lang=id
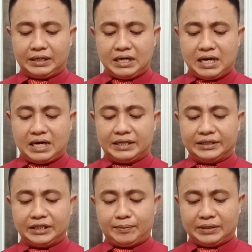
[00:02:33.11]
dan
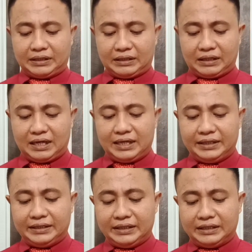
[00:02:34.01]
jabatan
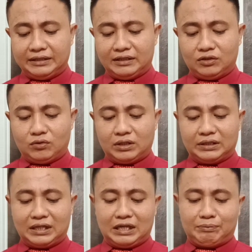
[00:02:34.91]
lain yang
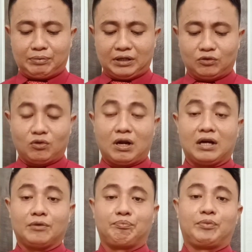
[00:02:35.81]
ditentukan dalam
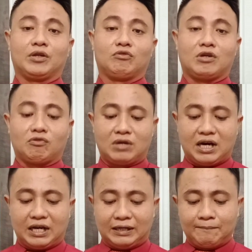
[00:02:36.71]
peraturan
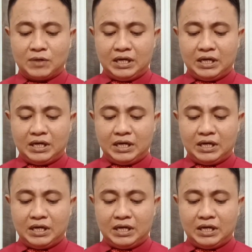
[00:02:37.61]
perundang-undangan.